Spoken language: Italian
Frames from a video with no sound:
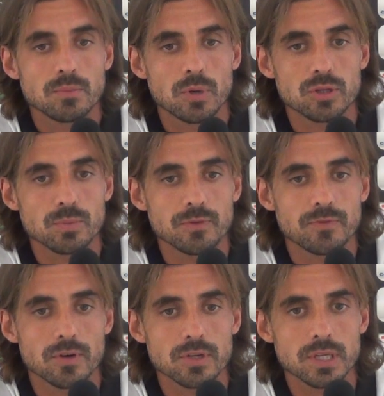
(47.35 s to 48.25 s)
molto più
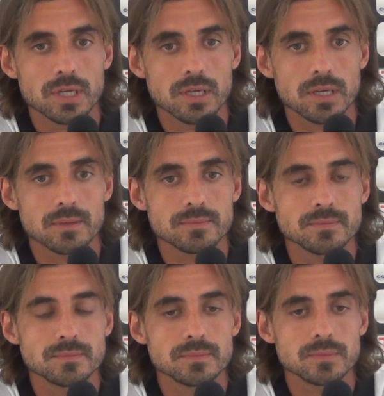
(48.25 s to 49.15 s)
forte che
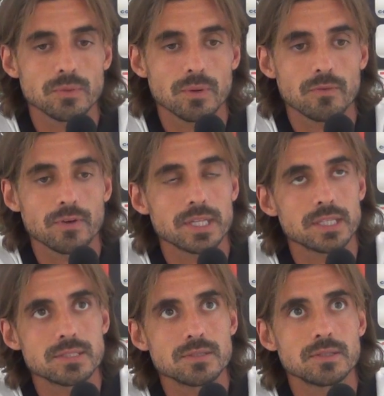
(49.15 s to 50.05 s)
dovremo fare
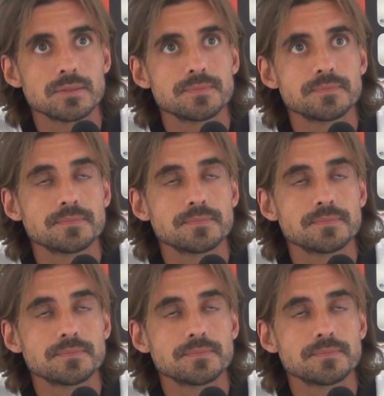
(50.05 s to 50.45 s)
attenzione.